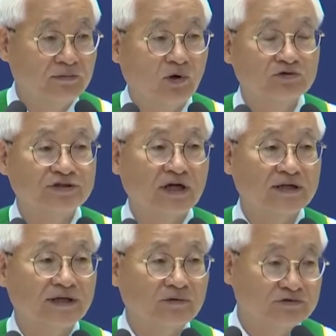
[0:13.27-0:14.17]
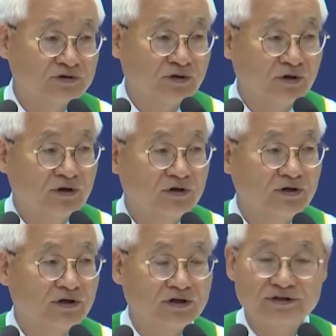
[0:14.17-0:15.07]
목사가
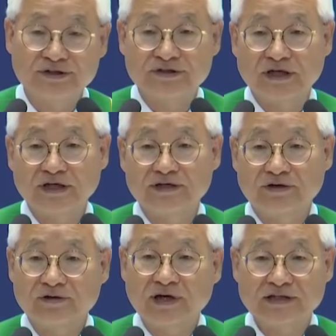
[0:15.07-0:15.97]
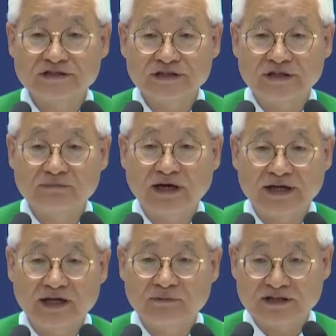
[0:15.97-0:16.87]
되고서도 어, 세상의 여러 가지 일을
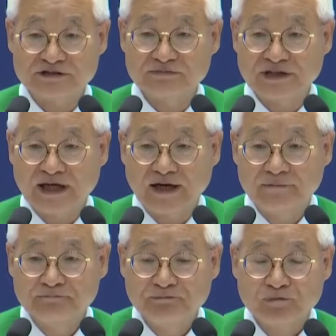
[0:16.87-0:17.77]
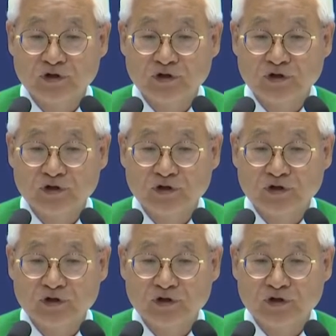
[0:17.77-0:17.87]
많이 해 봤습니다.